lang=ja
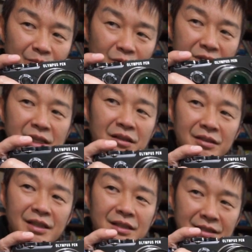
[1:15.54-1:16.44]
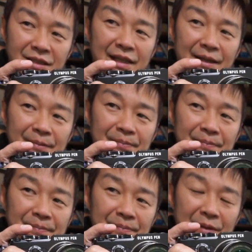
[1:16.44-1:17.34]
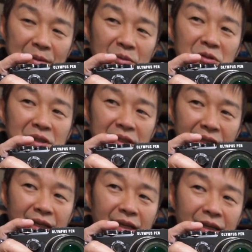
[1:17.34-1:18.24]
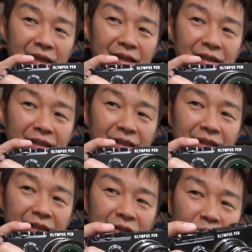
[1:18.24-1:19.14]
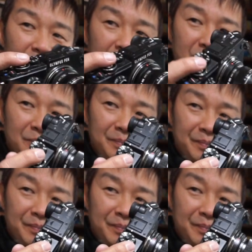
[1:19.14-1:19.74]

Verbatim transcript: 持ち歩きやすい持っててこの